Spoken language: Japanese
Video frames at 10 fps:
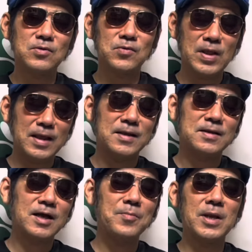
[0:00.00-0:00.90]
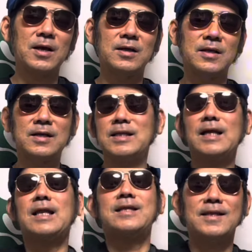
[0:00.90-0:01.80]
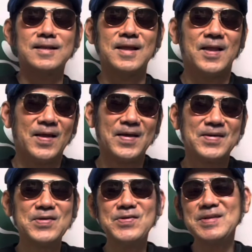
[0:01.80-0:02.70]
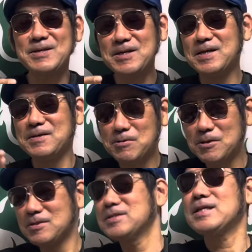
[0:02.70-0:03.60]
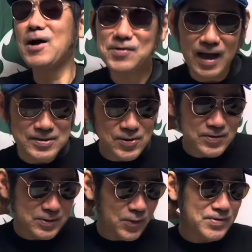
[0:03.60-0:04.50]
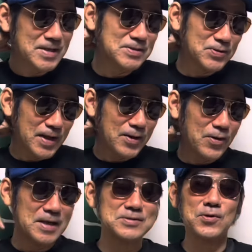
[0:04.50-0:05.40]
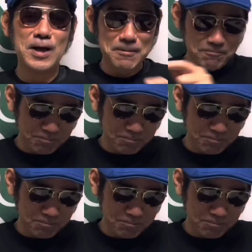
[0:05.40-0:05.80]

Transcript: のね、カメラがね、カタカタってなってね、急に違う会場に飛んだんですよね、あの映像が。